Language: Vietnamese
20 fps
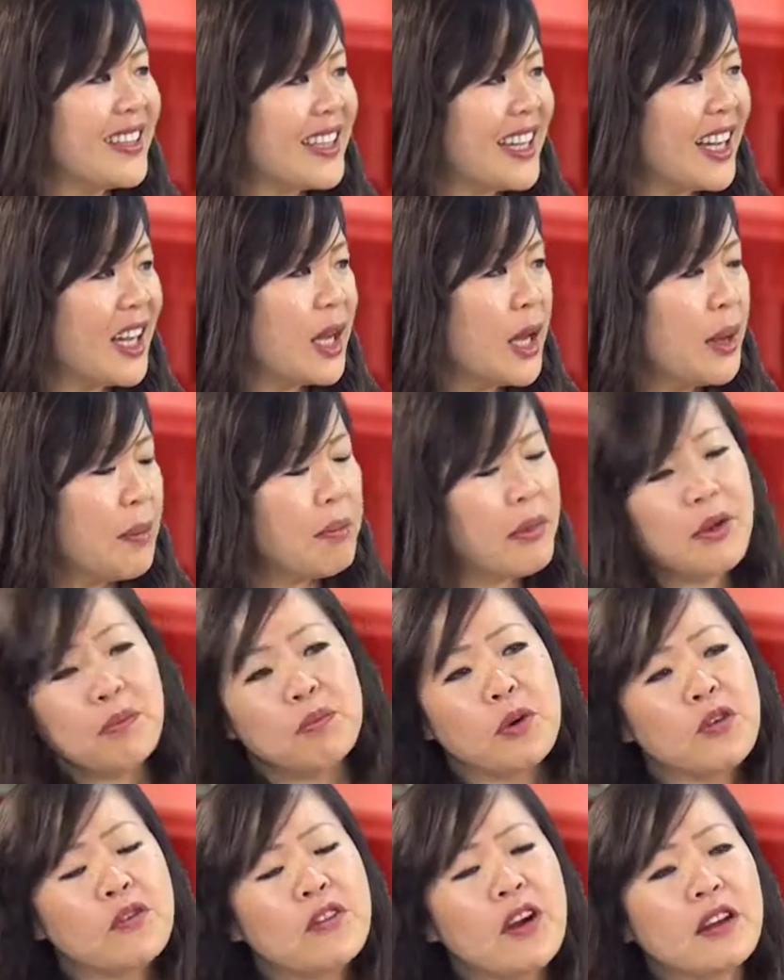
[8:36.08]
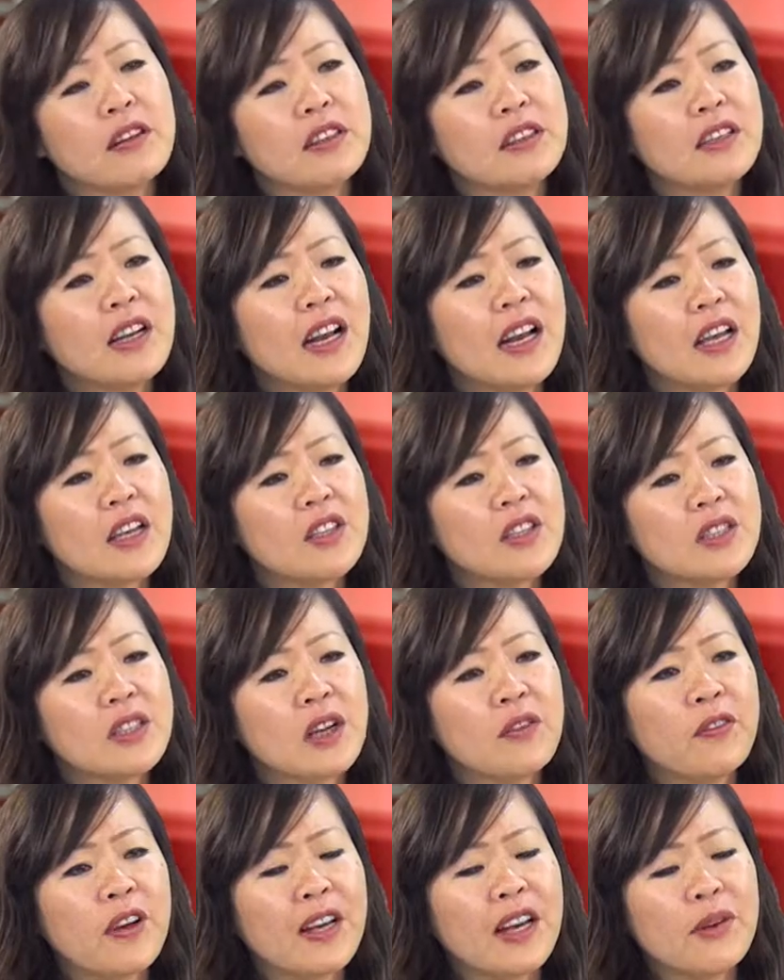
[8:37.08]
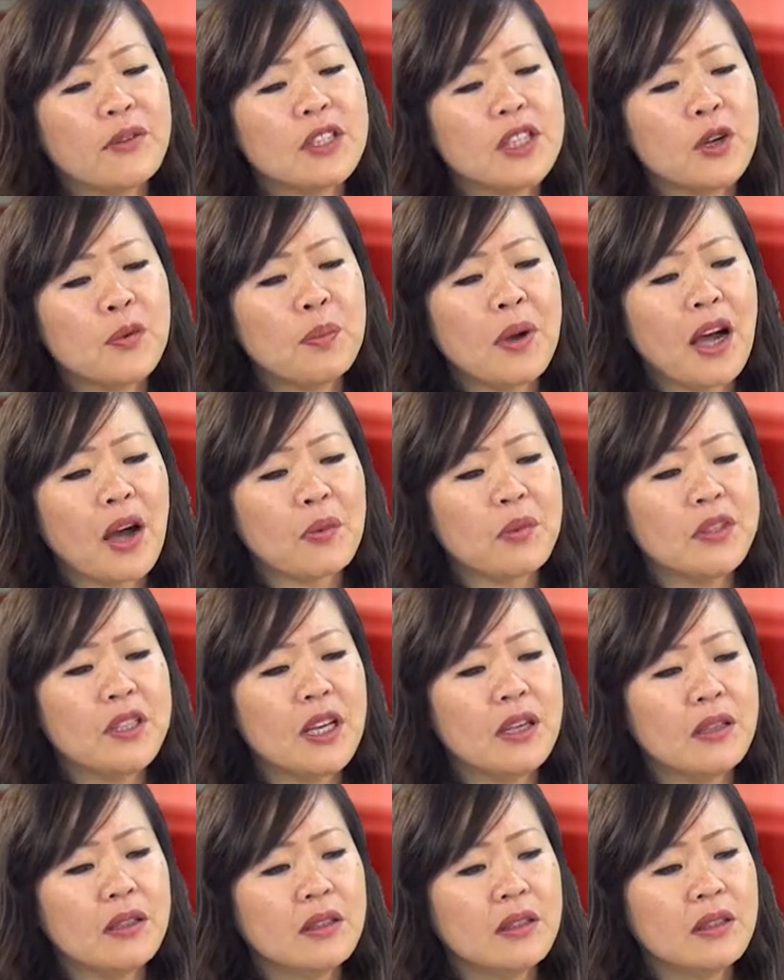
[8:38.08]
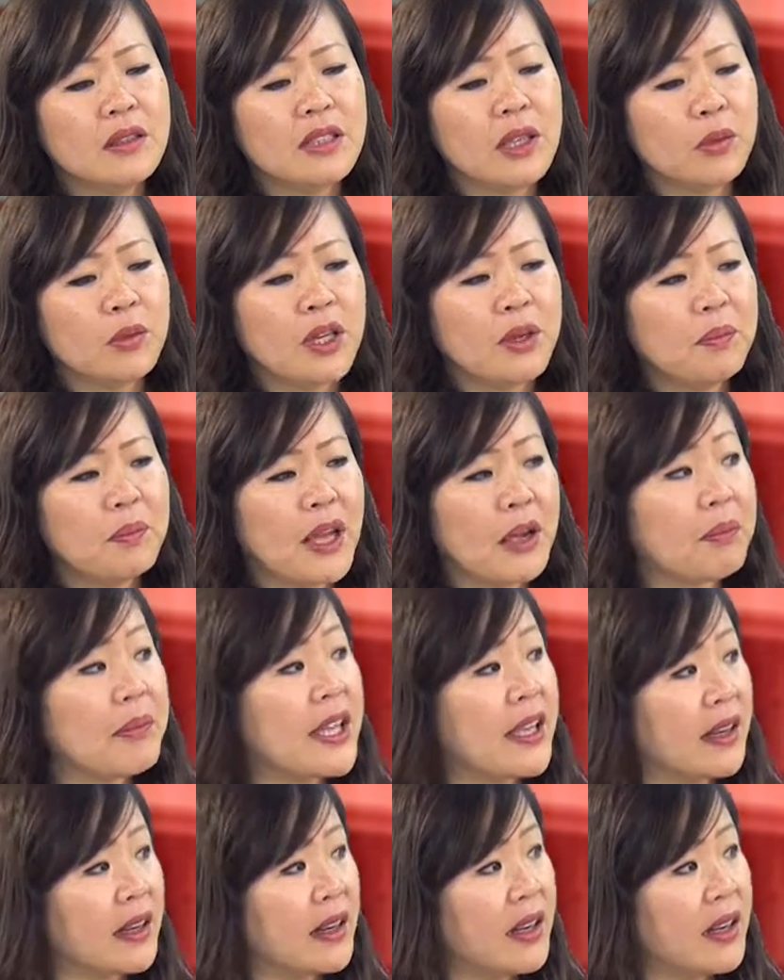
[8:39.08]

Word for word: dạ. Yeah. Mà một phần nữa đó là không phải làm cháu mà học trong lớp đặc biệt